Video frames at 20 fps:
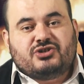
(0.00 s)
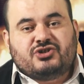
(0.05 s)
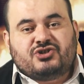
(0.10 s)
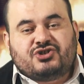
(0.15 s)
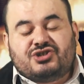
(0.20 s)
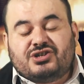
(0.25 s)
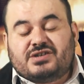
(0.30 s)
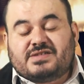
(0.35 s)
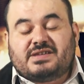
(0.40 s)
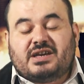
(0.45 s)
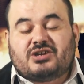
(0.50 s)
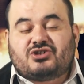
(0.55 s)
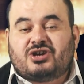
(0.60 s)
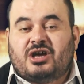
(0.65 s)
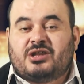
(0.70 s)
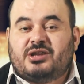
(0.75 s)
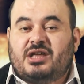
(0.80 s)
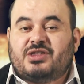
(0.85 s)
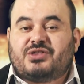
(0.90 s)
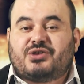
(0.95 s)
ışık
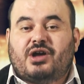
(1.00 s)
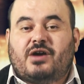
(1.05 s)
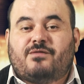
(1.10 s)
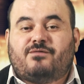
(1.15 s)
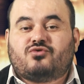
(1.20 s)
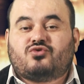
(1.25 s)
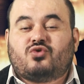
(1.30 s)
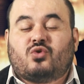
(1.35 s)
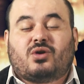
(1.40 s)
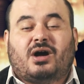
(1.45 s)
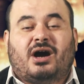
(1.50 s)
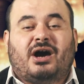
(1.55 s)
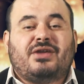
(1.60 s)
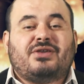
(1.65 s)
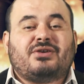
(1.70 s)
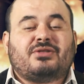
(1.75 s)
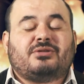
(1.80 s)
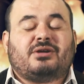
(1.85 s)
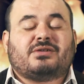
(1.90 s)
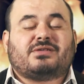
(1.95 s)
saçan, etrafı çok
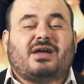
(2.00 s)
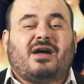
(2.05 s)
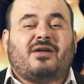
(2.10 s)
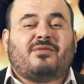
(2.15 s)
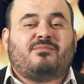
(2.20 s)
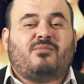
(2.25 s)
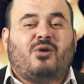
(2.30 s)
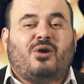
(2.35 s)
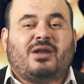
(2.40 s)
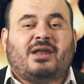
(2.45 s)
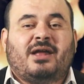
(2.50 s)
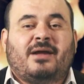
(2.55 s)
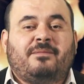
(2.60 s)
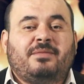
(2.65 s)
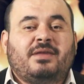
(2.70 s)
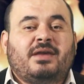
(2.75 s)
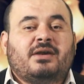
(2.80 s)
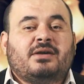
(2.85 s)
aydınlatan böyle